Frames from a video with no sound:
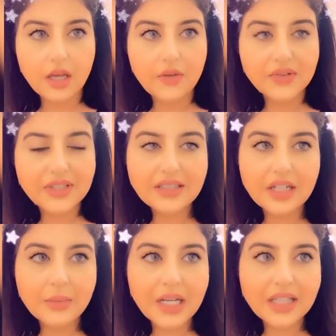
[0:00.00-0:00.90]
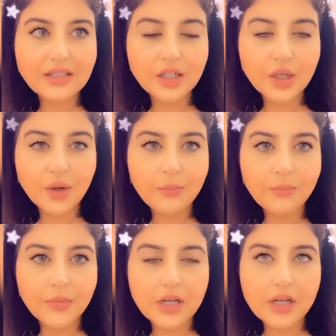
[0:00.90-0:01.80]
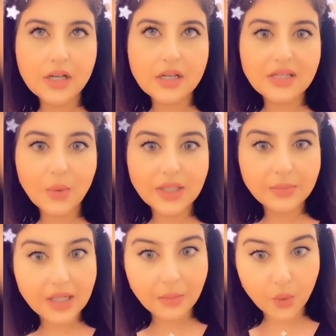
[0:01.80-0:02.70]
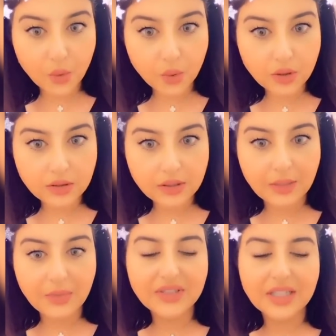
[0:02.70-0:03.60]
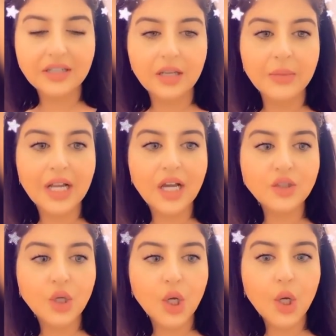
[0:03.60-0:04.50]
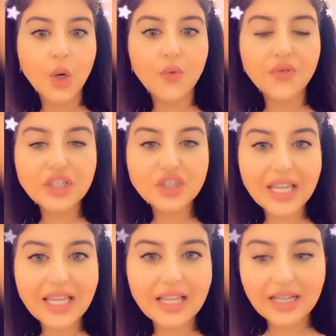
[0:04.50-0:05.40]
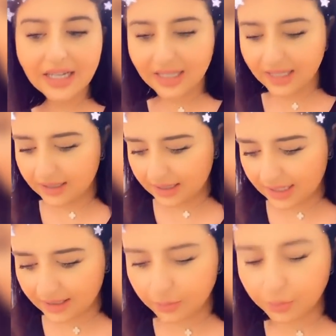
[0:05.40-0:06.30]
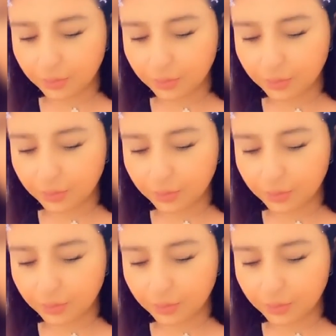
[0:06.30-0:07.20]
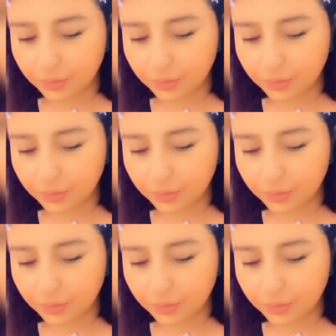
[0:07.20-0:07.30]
آه، فتحت الايميلات اليوم سويت منه موضوع لما فتحت الايميلات وفي شيء اللي كان بالريدكتس